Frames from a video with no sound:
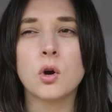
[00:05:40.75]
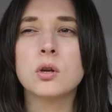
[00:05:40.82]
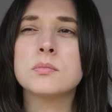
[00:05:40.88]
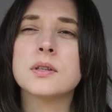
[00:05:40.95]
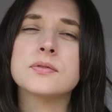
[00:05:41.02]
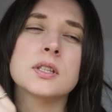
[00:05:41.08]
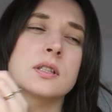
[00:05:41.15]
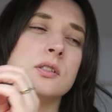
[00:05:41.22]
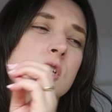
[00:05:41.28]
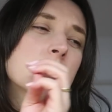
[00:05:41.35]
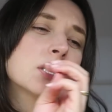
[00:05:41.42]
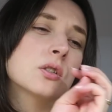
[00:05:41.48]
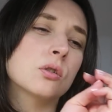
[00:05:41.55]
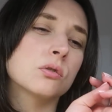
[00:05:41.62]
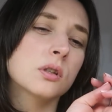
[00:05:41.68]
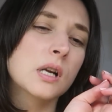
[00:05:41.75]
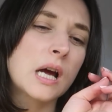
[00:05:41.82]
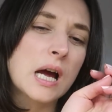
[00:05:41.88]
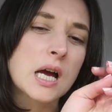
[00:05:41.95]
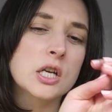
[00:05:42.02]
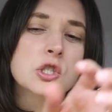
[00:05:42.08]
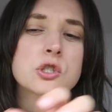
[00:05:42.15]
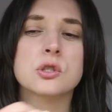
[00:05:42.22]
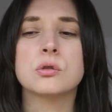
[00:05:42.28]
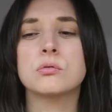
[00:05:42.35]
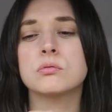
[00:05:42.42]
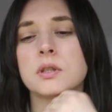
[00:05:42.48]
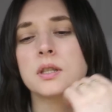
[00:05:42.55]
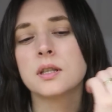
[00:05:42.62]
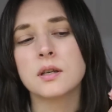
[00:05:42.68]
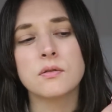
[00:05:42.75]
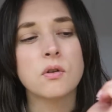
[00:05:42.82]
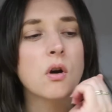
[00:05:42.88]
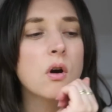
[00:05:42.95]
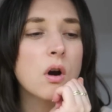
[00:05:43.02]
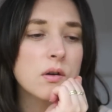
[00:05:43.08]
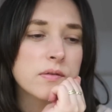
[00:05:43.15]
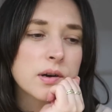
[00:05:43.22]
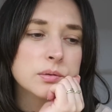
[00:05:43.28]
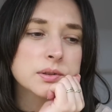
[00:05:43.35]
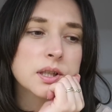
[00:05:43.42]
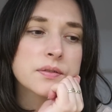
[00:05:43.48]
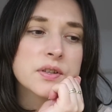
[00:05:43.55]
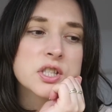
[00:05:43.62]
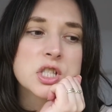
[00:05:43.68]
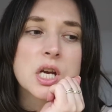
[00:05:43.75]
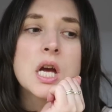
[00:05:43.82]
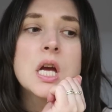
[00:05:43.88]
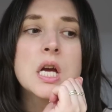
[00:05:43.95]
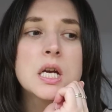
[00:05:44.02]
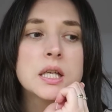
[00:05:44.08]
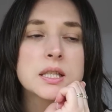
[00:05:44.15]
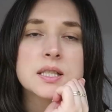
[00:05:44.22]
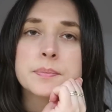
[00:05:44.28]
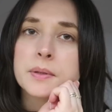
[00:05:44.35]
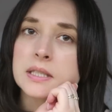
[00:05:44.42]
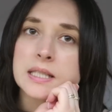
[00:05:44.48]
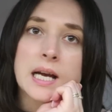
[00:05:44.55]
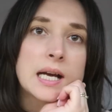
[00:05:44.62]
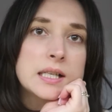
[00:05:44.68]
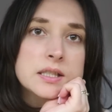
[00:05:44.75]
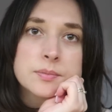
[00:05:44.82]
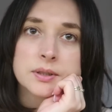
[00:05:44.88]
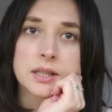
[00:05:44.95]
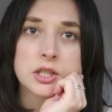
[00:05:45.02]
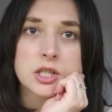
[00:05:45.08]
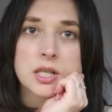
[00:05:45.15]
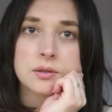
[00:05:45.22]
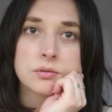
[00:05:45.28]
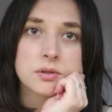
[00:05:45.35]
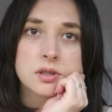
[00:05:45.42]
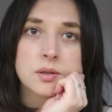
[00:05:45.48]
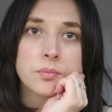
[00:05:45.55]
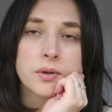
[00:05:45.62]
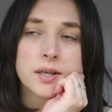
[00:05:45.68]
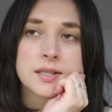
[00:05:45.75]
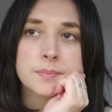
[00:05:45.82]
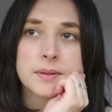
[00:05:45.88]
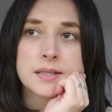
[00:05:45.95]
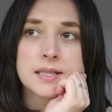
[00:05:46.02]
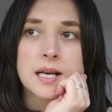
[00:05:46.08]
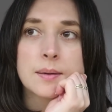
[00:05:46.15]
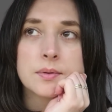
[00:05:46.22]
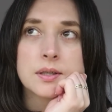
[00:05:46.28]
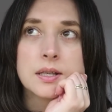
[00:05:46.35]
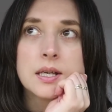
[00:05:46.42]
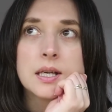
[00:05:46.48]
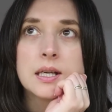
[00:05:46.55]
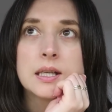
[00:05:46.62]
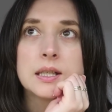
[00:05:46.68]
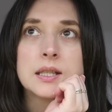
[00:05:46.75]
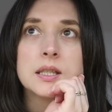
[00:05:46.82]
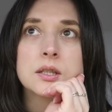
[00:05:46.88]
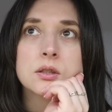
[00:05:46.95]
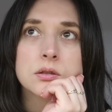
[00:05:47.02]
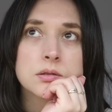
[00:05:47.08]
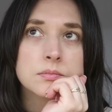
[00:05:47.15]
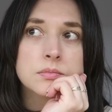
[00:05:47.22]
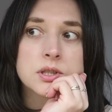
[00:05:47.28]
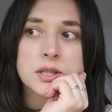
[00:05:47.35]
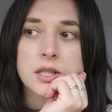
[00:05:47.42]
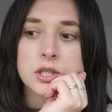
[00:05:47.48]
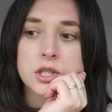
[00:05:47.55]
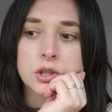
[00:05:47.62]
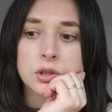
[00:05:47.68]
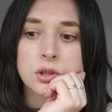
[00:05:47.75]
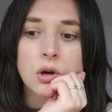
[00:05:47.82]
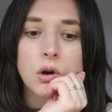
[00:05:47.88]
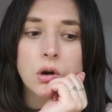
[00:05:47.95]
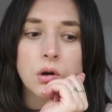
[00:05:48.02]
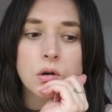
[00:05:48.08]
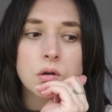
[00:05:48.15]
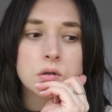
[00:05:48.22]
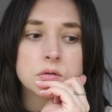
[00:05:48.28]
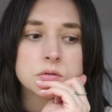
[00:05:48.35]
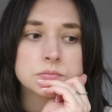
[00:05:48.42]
On mnie wtedy często drażnił, denerwował, tak wiecie, nie spędzaliśmy tak czasu ze sobą, jak spędzamy. I myślę, że to...